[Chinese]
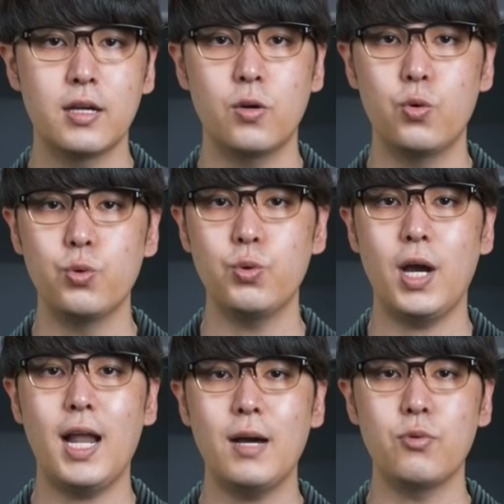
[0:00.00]
更呼吁
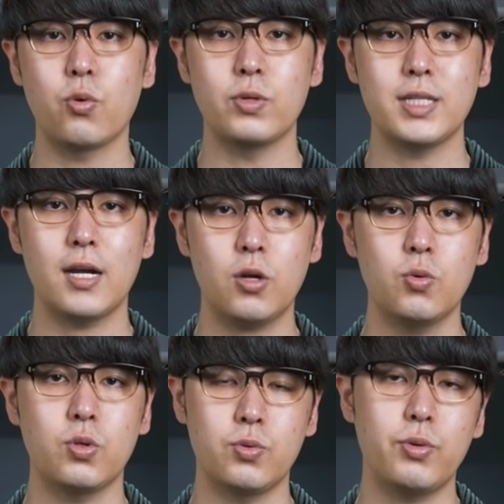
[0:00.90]
阿拉伯国家
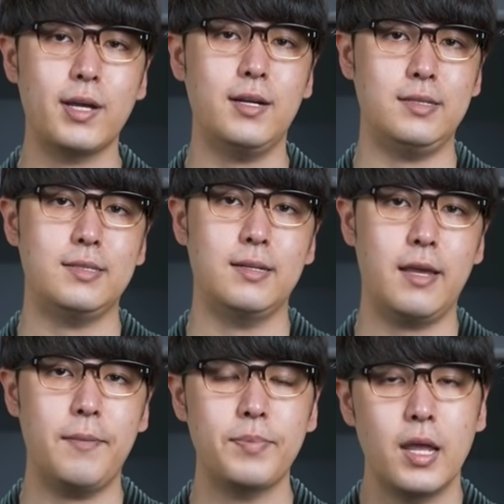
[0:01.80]
共同对抗以色
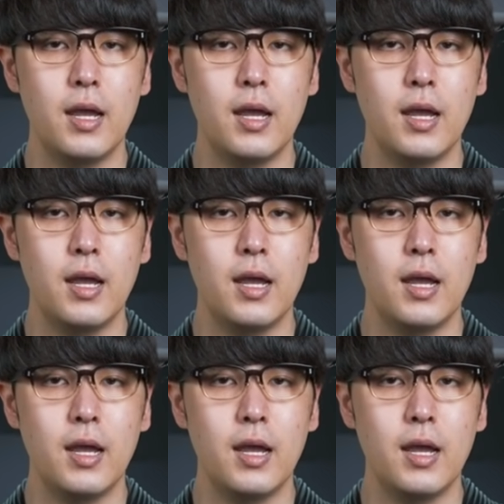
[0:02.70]
列。